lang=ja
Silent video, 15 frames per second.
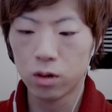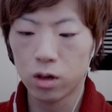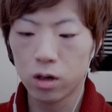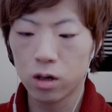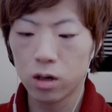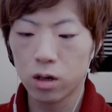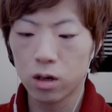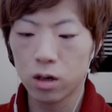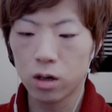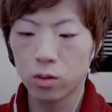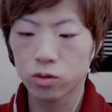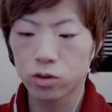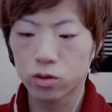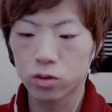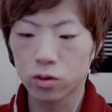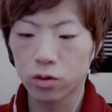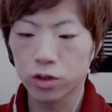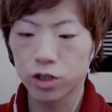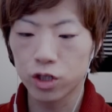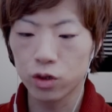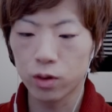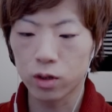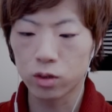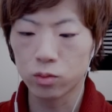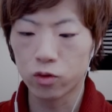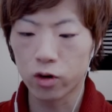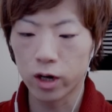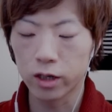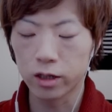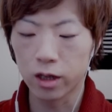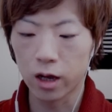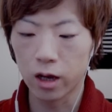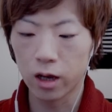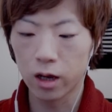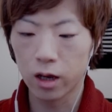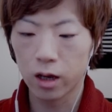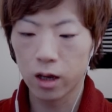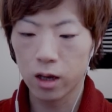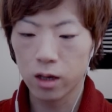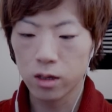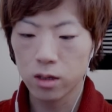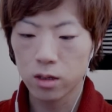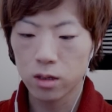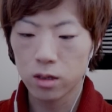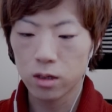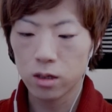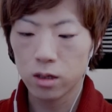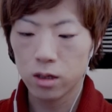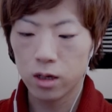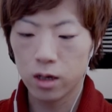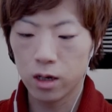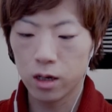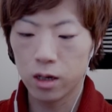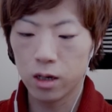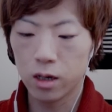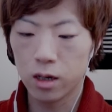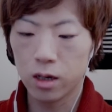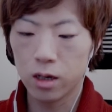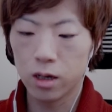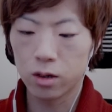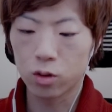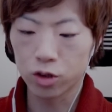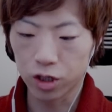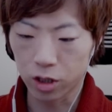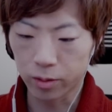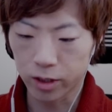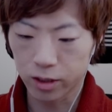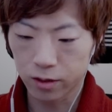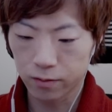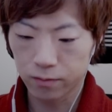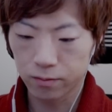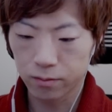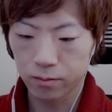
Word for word: わー、恐ろしいわ、雲がいて。えー、こっち行きます。